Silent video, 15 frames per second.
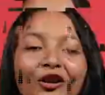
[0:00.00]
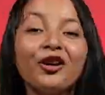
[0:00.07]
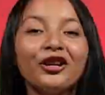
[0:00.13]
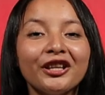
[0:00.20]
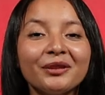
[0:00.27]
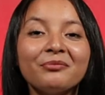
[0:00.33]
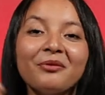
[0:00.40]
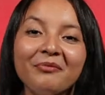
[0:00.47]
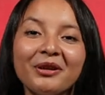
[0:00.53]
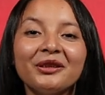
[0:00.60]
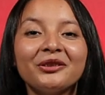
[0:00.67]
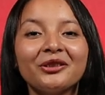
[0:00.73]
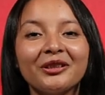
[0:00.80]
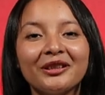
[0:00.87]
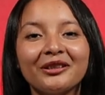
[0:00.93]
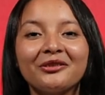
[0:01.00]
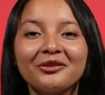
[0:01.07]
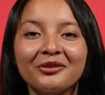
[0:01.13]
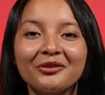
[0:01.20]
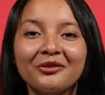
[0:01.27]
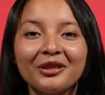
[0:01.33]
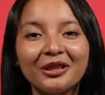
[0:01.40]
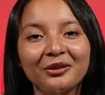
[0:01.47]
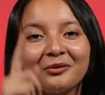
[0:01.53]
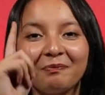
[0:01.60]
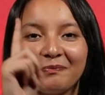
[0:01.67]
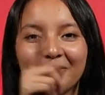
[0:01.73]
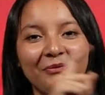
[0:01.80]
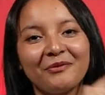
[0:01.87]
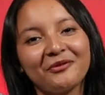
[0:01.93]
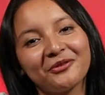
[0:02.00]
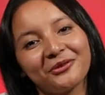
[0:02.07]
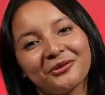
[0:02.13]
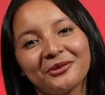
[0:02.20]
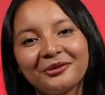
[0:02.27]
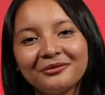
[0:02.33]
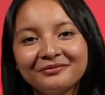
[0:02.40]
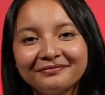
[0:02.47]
Hoy es momento de construir tu propio futuro.